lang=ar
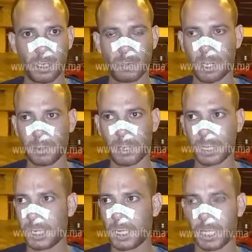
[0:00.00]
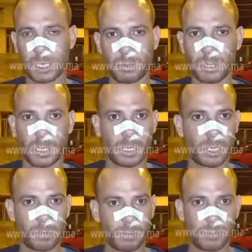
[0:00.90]
ما يمكنش لينا غتجيب لينا
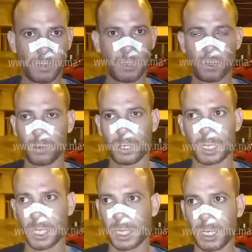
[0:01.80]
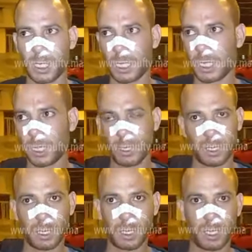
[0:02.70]
درب وبالشهاده ديال هاد
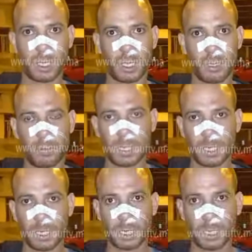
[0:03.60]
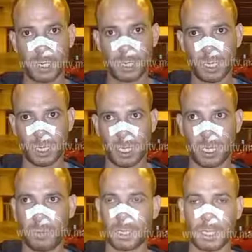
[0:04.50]
البلد هاد
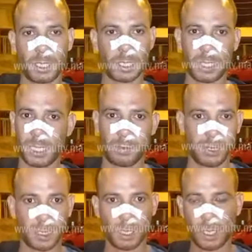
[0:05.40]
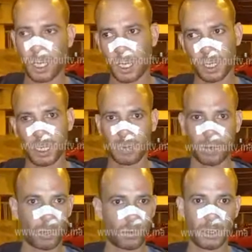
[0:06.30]
الاقامات هنا كاملين راه درب
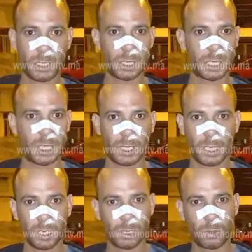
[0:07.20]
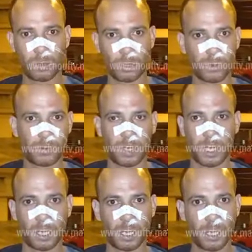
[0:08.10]
اخويا يجي عاد كيقولوا
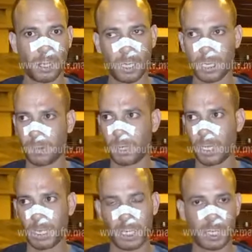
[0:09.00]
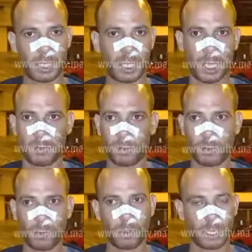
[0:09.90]
شفار وجاب الله الناس
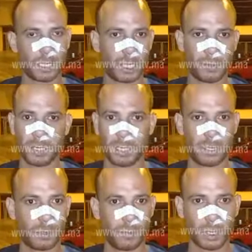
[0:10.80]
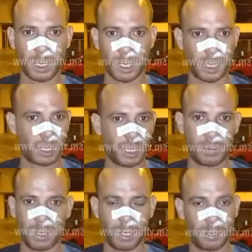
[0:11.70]
كنعرفوهم وخدامين عنده كنا
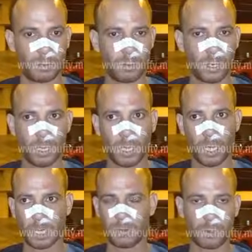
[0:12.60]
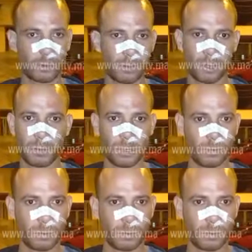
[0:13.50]
خدامين عنده هذا فكونا منه